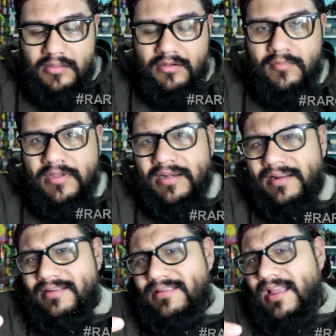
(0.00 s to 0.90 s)
como que
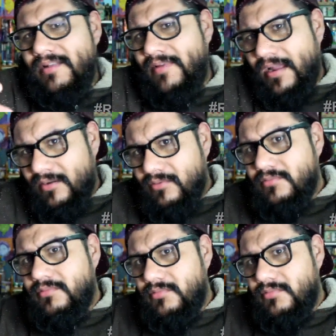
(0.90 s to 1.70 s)
regresan al barrio